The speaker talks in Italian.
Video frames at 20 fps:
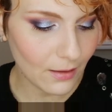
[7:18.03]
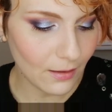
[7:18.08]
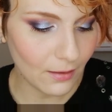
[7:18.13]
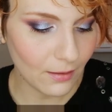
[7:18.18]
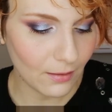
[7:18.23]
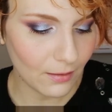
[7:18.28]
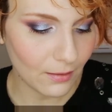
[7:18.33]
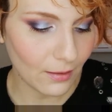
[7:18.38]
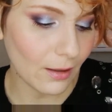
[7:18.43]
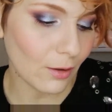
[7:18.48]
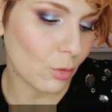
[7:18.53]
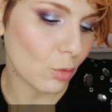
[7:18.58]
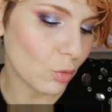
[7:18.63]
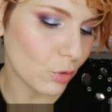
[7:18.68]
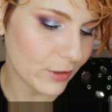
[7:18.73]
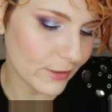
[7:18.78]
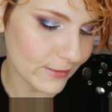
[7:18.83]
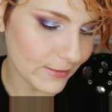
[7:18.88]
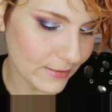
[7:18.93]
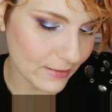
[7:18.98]
eh,
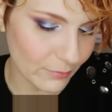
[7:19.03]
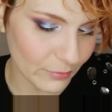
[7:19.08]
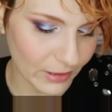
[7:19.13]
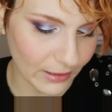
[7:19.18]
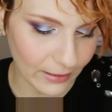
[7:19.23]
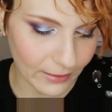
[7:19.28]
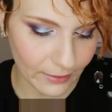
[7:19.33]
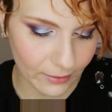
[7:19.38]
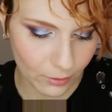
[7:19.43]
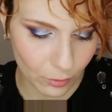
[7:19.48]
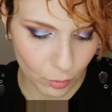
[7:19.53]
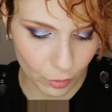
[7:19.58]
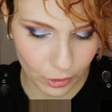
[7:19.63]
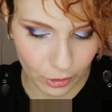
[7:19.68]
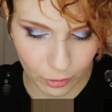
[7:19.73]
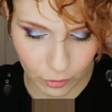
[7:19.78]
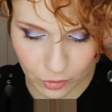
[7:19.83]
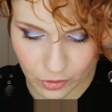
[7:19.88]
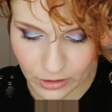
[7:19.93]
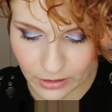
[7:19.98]
alcuni sì, magari
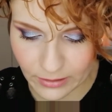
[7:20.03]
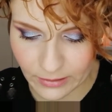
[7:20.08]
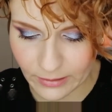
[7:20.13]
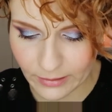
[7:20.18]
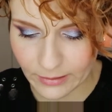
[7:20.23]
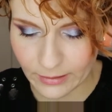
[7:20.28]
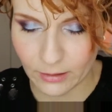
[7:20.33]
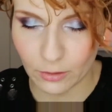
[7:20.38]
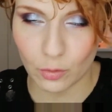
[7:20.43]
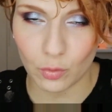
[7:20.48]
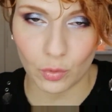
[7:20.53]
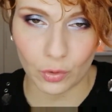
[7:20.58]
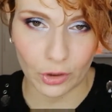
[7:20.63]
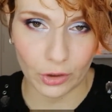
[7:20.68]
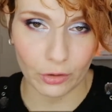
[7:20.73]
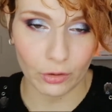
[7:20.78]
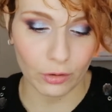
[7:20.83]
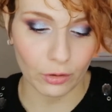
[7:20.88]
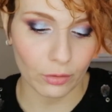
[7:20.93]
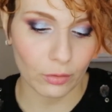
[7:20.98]
alcuni rosellini,
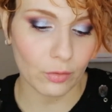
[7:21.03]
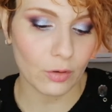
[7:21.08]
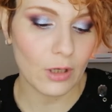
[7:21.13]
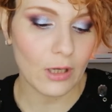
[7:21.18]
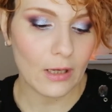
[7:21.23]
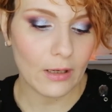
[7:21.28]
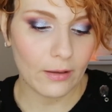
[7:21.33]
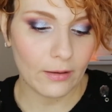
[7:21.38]
alcuni oro.